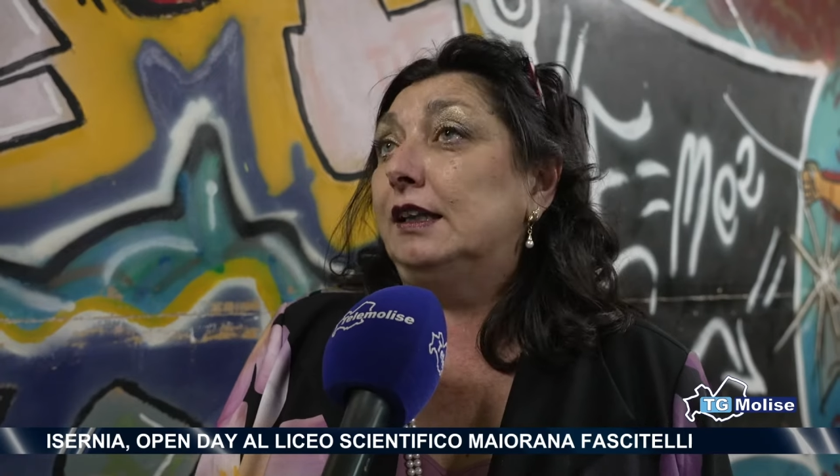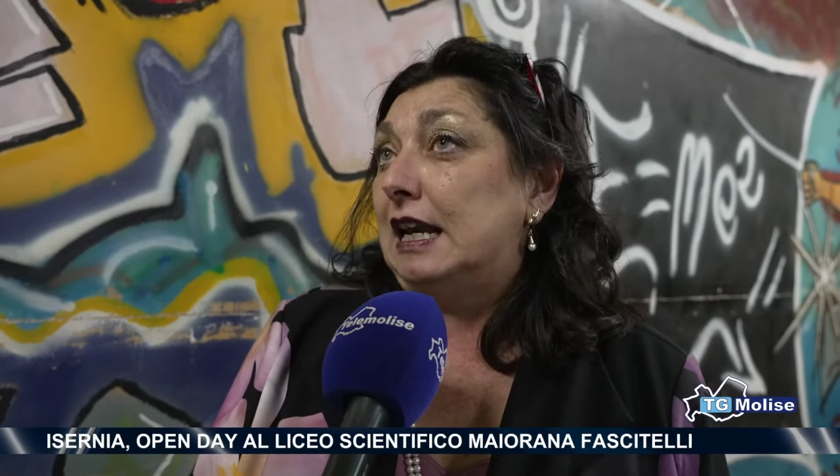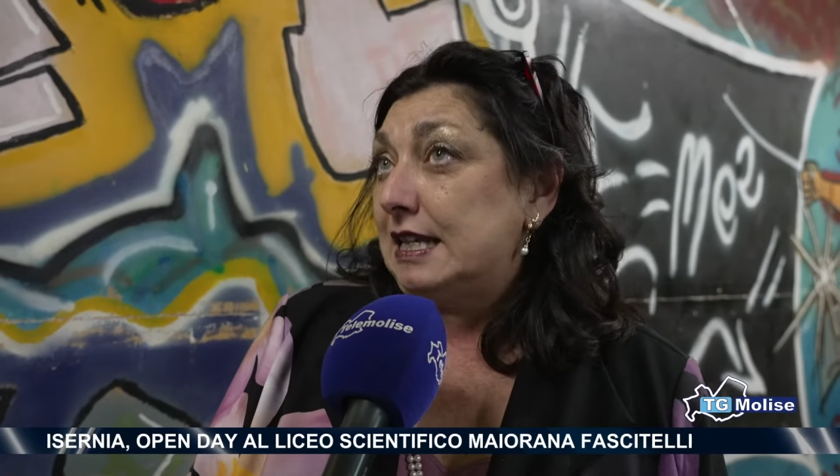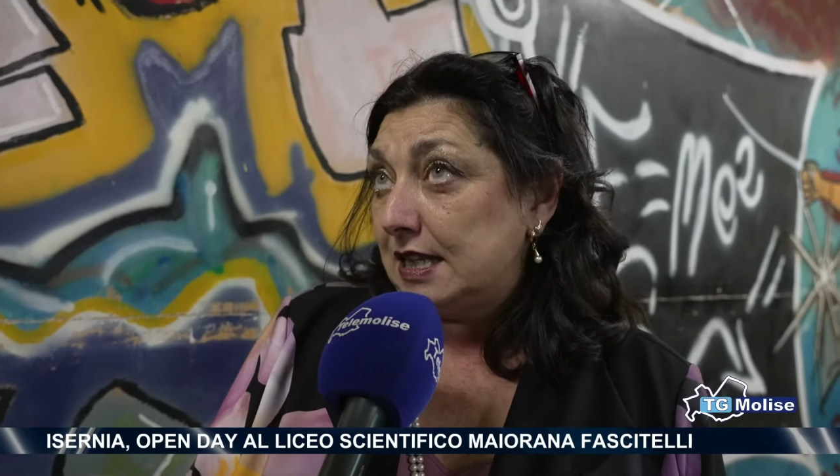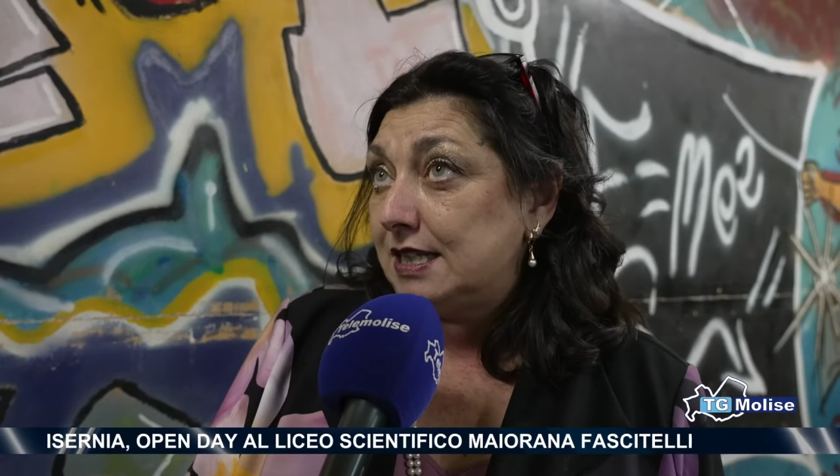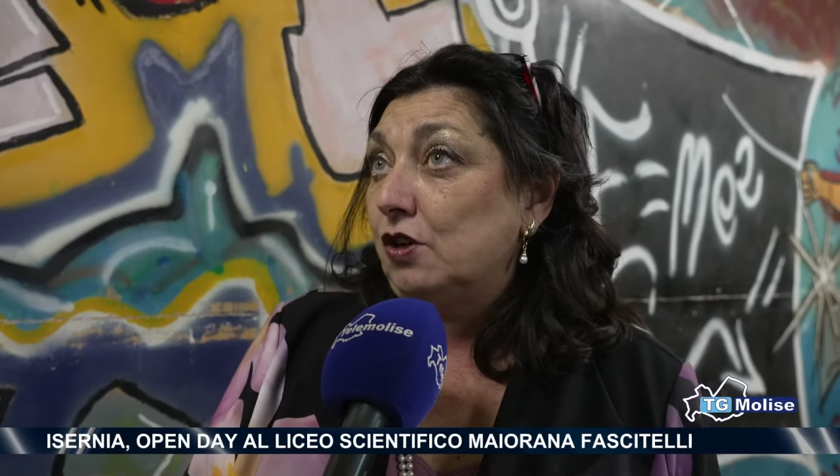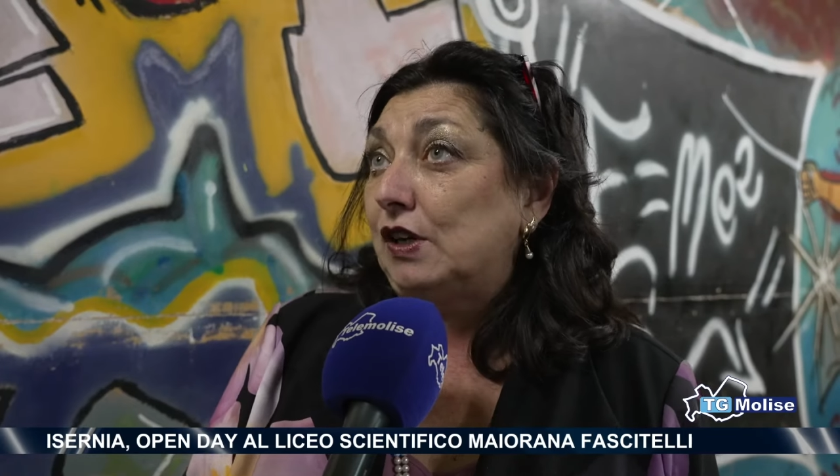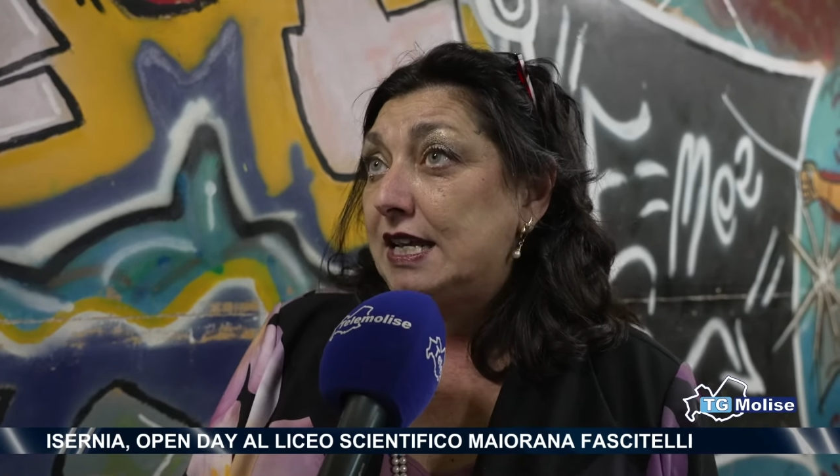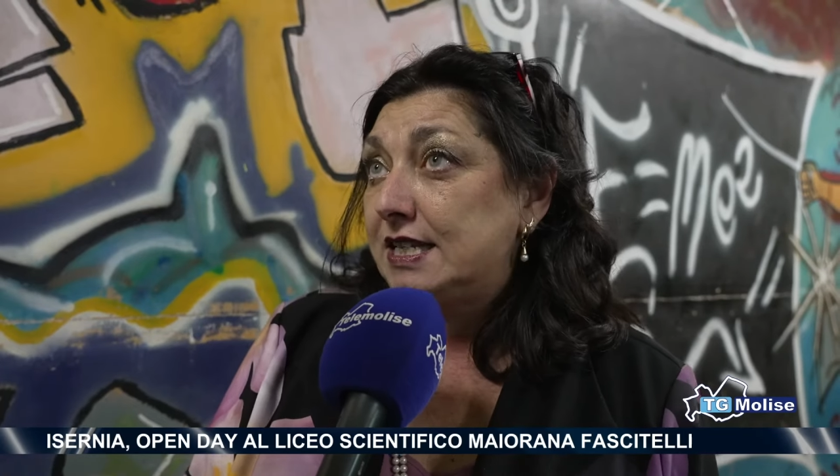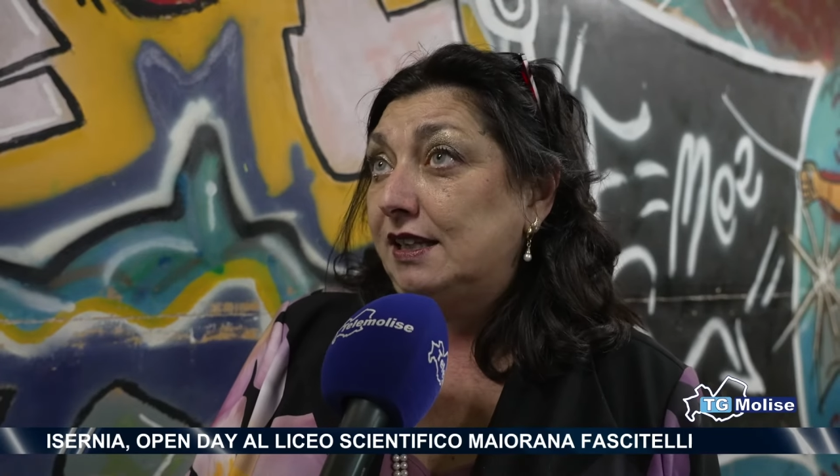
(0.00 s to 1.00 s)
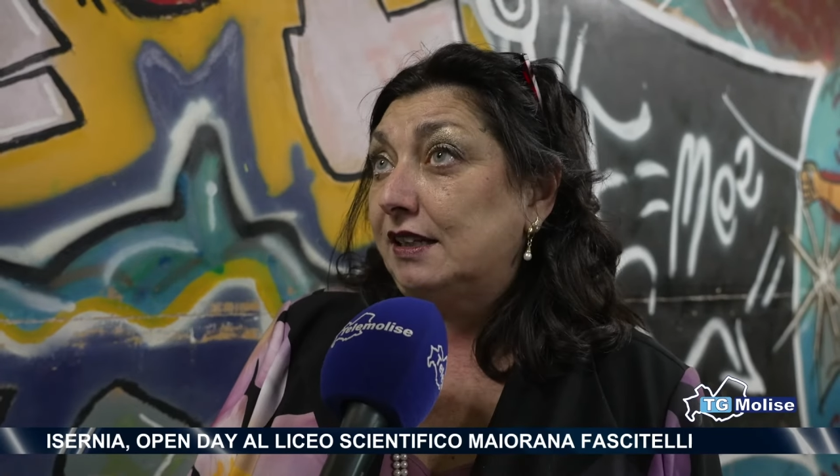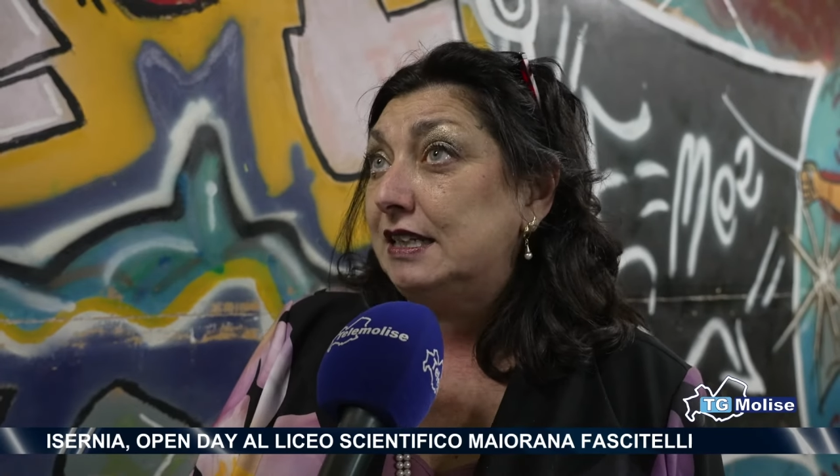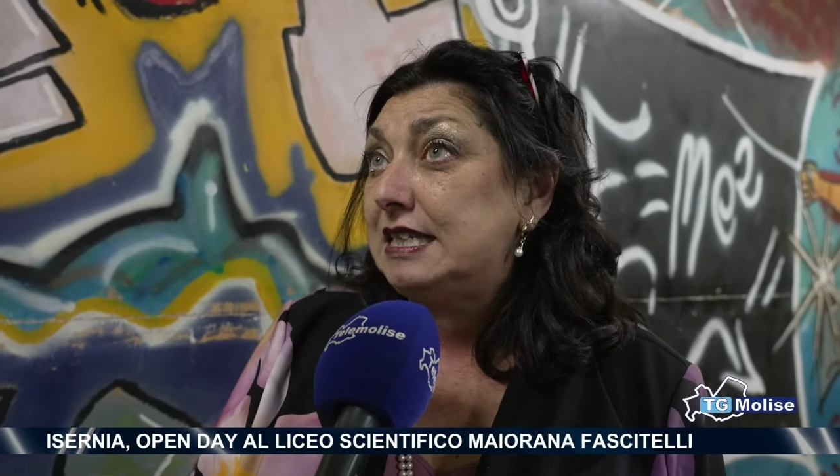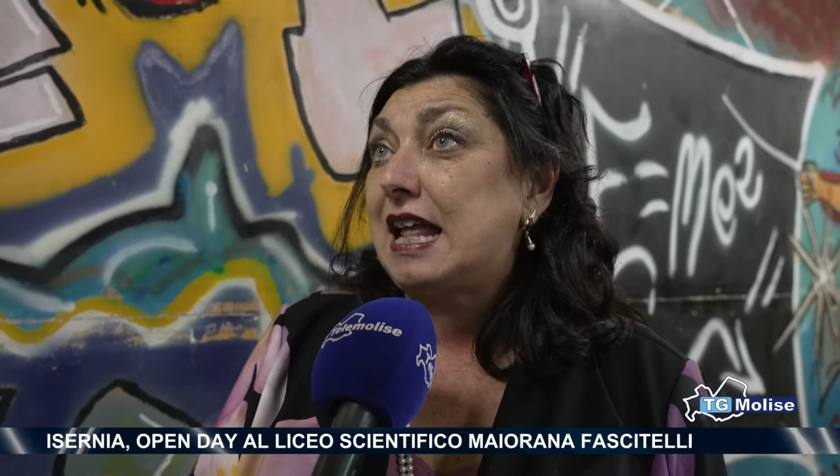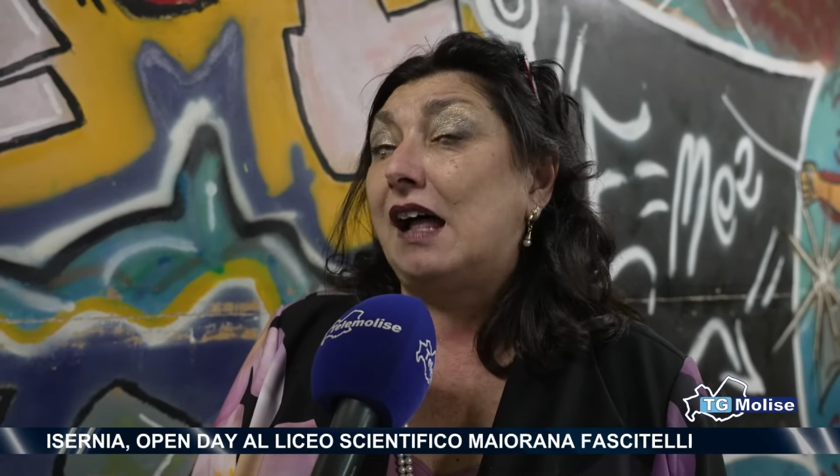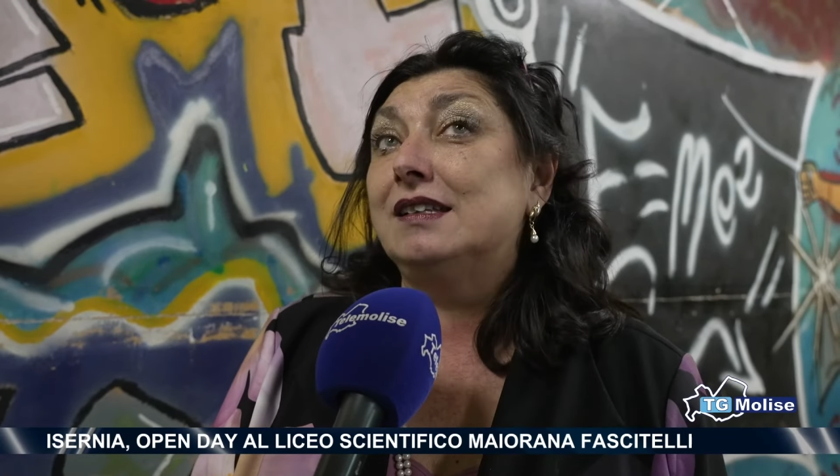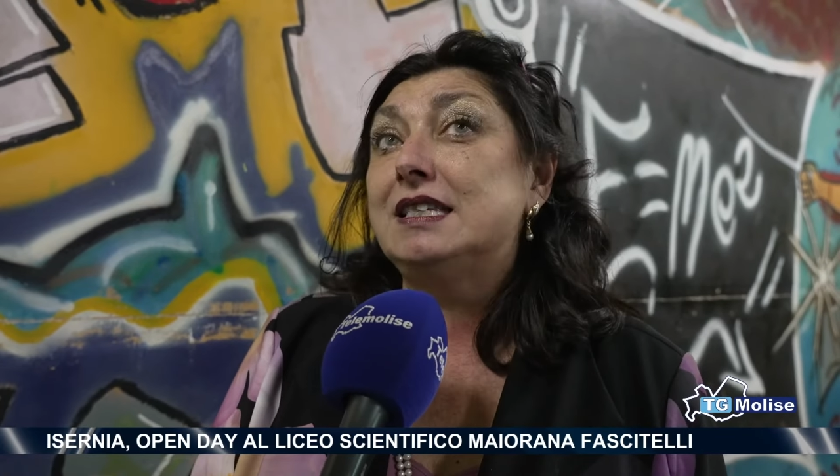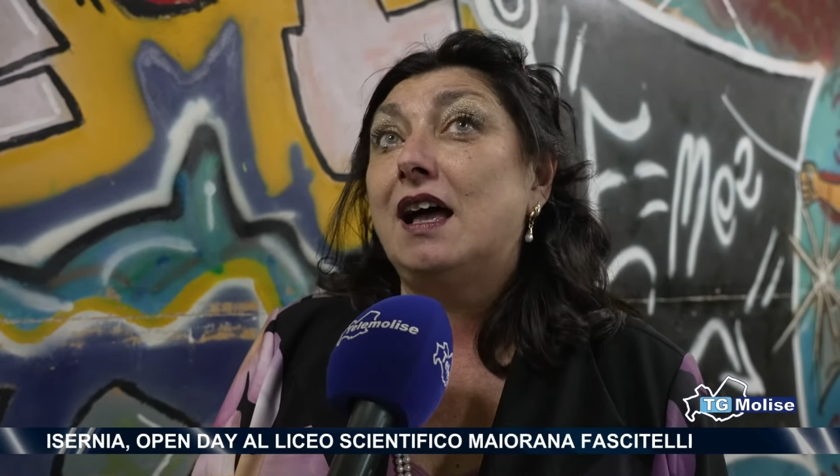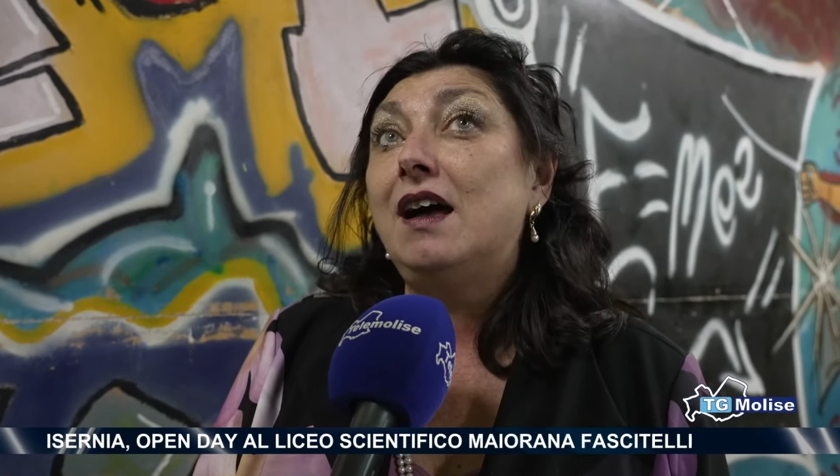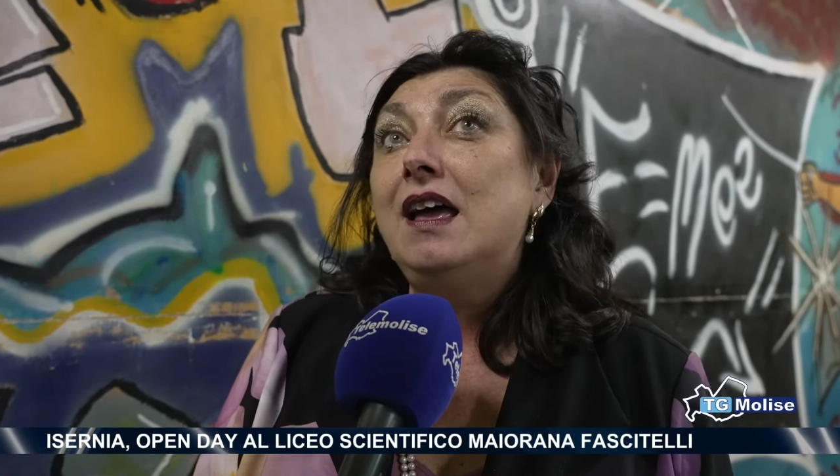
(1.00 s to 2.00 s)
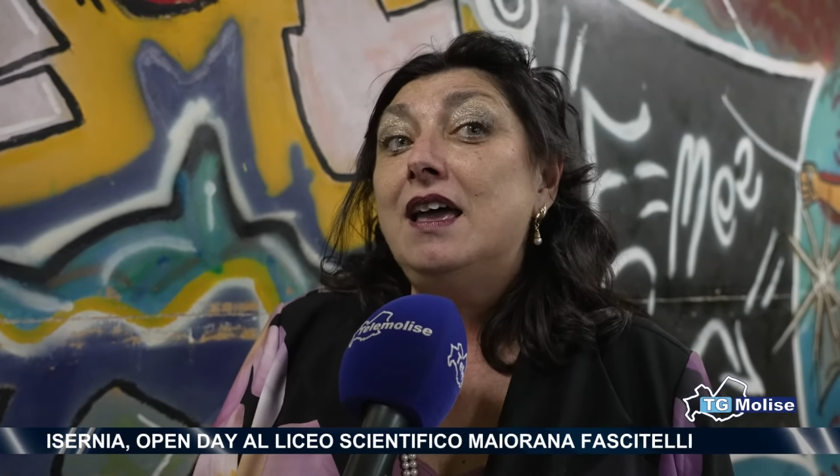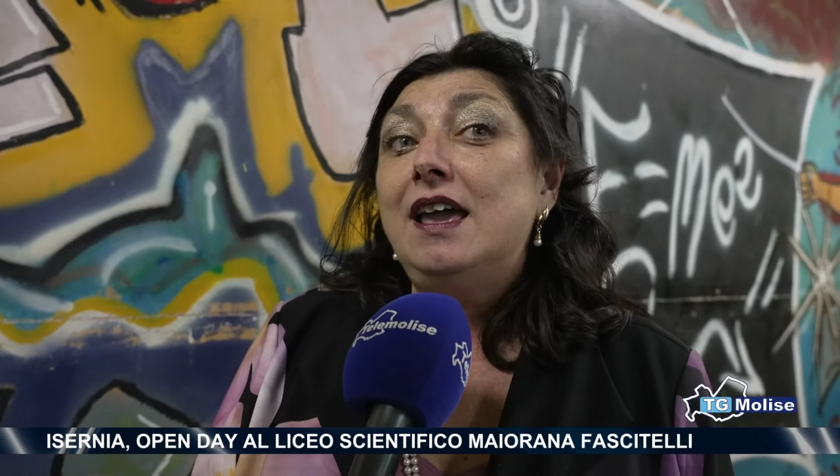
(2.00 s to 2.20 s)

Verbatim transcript: nella sezione esiti a distanza